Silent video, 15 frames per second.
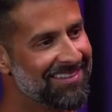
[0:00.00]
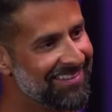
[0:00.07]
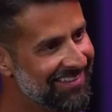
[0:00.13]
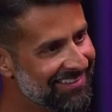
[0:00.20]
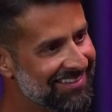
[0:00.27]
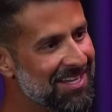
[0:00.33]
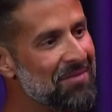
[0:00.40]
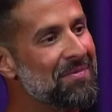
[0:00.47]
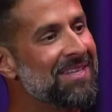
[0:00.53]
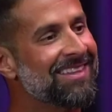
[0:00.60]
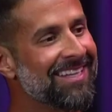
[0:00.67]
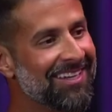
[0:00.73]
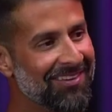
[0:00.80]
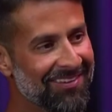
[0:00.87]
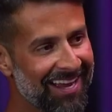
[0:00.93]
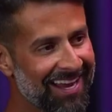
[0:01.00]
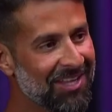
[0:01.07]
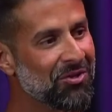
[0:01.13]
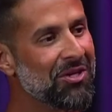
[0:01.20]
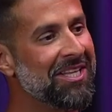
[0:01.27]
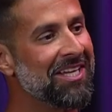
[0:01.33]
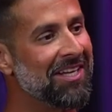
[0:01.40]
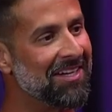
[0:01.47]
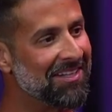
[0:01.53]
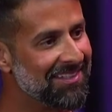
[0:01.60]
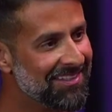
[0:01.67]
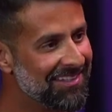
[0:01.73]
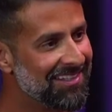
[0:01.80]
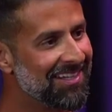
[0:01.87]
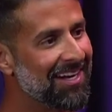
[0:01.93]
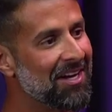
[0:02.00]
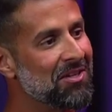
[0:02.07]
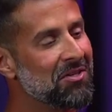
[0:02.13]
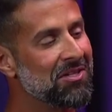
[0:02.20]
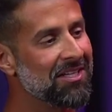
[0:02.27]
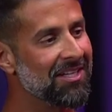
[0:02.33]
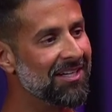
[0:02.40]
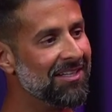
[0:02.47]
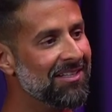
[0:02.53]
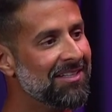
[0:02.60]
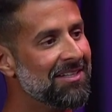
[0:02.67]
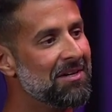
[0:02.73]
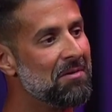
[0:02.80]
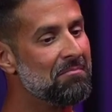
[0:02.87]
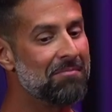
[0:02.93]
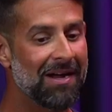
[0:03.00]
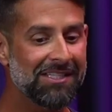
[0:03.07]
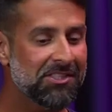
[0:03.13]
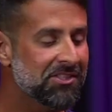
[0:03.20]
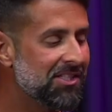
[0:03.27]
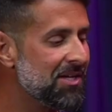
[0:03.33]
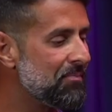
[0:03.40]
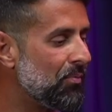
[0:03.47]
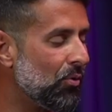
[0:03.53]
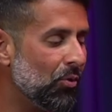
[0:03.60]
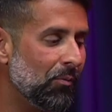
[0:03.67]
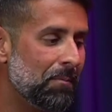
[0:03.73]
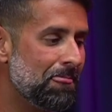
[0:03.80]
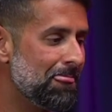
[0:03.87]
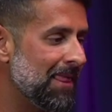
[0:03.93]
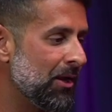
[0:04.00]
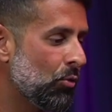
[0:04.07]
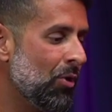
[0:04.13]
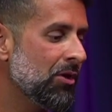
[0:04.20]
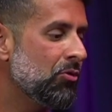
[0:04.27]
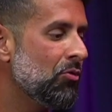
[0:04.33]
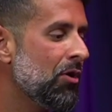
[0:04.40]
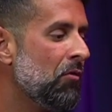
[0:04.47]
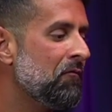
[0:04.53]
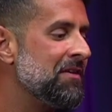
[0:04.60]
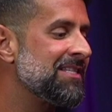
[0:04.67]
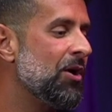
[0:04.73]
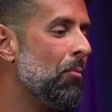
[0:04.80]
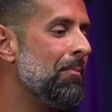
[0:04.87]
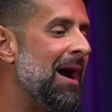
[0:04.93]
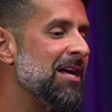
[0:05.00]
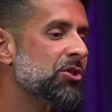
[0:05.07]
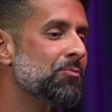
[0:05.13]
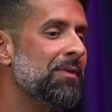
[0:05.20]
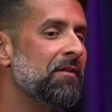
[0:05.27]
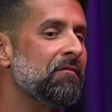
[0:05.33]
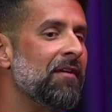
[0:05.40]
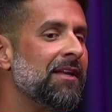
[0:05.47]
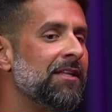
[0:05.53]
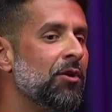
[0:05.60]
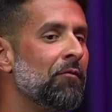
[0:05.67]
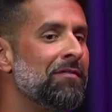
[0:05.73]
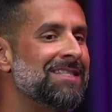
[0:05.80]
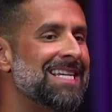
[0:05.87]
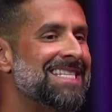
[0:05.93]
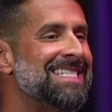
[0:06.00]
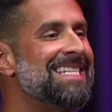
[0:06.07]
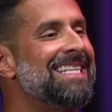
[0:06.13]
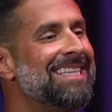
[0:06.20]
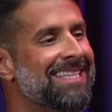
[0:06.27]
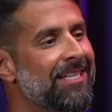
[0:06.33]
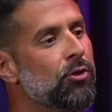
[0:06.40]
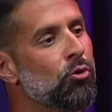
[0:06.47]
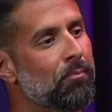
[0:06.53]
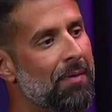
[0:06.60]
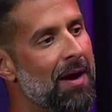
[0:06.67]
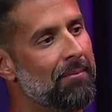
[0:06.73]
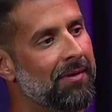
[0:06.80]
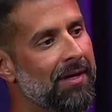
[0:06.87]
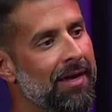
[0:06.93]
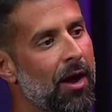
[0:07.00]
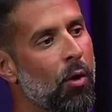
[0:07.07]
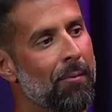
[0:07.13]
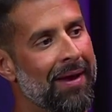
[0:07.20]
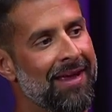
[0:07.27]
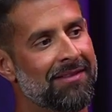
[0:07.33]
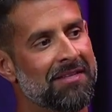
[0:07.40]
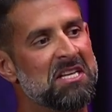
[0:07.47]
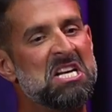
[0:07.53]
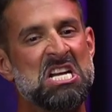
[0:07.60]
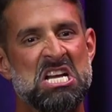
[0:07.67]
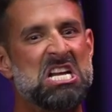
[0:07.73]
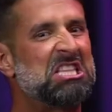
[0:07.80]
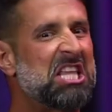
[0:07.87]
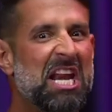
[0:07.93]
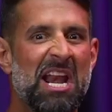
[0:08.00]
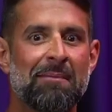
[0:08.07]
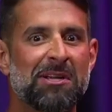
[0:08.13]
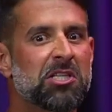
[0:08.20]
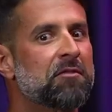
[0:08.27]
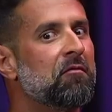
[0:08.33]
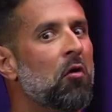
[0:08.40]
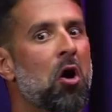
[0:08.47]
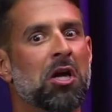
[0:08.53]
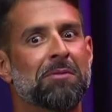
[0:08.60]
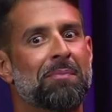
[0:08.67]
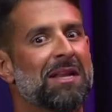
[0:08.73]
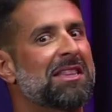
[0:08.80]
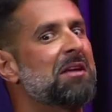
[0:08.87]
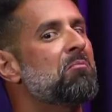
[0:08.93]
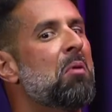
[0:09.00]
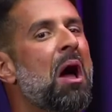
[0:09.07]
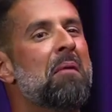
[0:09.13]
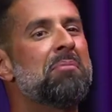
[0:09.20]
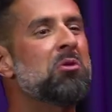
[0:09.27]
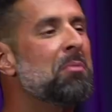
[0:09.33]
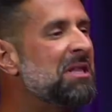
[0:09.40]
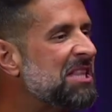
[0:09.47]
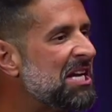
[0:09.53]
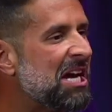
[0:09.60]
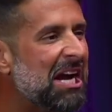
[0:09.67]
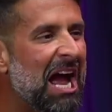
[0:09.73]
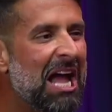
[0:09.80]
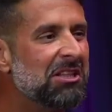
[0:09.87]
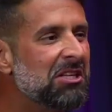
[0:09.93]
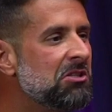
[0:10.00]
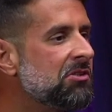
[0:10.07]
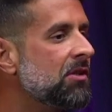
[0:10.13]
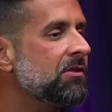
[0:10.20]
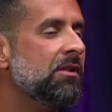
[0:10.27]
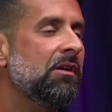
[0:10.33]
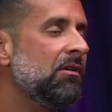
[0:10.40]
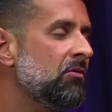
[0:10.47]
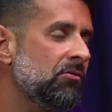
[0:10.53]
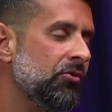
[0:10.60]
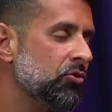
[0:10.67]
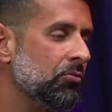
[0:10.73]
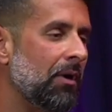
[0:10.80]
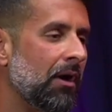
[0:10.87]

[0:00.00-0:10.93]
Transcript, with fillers: O tempo inteiro. Aí é doideira. Aí é doideira. Mas, tipo, enquanto eu não fizer o básico bem feito e não fizer sentido para mim realmente treinar mais forte para ter abdômen trincado e não sei o que, eu não vou tomar, não.